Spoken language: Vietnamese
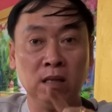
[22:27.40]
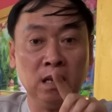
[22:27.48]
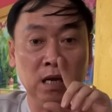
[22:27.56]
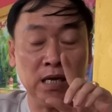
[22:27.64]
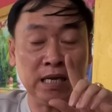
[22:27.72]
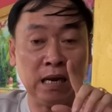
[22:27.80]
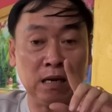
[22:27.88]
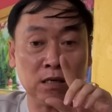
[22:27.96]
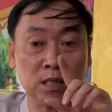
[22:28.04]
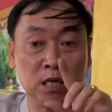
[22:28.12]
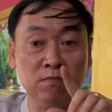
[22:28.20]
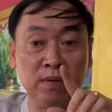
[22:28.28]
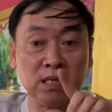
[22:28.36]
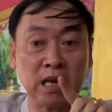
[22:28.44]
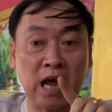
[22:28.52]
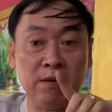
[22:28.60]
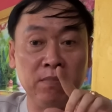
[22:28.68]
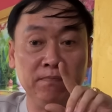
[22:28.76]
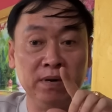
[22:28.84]
thì sư minh
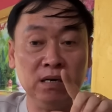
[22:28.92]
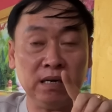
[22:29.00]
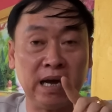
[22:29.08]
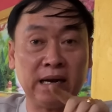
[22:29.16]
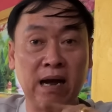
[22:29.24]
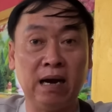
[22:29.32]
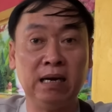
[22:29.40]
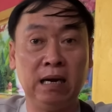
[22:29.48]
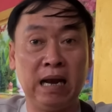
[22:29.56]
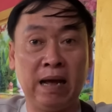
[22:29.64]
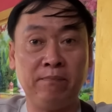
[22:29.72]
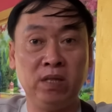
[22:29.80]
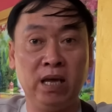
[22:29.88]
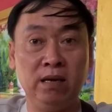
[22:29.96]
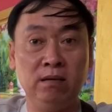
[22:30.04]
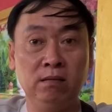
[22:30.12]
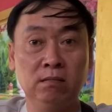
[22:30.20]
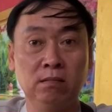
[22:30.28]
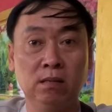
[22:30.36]
tệ mới bước ra đời để làm gì
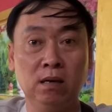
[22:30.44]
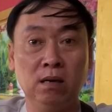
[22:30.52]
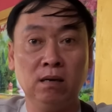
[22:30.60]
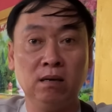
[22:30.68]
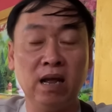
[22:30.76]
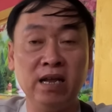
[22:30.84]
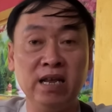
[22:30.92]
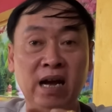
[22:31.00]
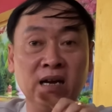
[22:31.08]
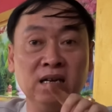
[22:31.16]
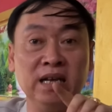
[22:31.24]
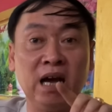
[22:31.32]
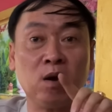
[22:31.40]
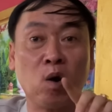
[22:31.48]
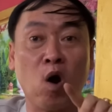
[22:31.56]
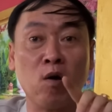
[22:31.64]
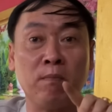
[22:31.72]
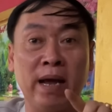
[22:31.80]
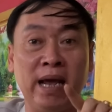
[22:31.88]
để dẫn dắt
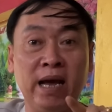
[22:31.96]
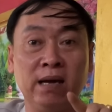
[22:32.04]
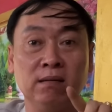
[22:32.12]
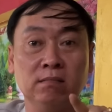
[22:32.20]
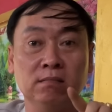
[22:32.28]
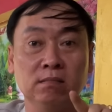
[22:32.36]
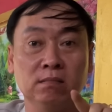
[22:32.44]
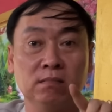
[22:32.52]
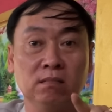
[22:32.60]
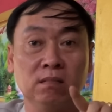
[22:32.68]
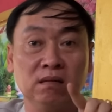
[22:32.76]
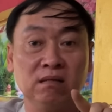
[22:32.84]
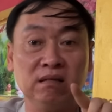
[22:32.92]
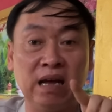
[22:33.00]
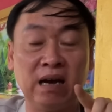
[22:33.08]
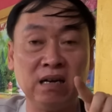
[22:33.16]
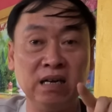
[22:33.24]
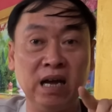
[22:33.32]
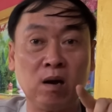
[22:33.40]
con mẹ
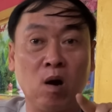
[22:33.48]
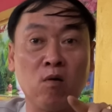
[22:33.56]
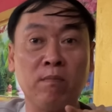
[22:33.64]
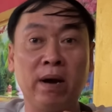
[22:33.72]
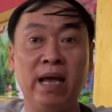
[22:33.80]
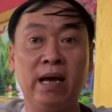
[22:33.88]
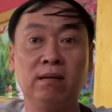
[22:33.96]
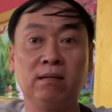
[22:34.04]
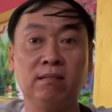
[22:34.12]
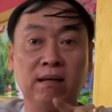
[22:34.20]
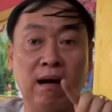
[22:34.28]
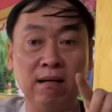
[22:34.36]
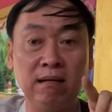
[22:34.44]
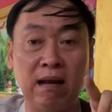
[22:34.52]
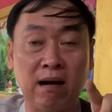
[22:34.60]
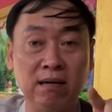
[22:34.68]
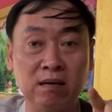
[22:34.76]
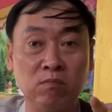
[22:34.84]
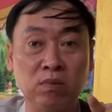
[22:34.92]
dẫn dắt con mẹ trở
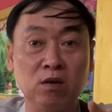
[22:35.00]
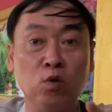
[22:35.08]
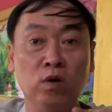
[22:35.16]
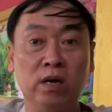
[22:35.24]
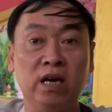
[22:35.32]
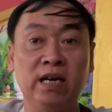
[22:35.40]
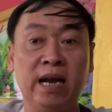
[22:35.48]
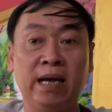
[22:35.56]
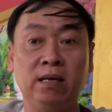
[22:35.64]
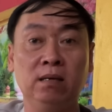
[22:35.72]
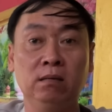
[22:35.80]
lại trong chu kỳ này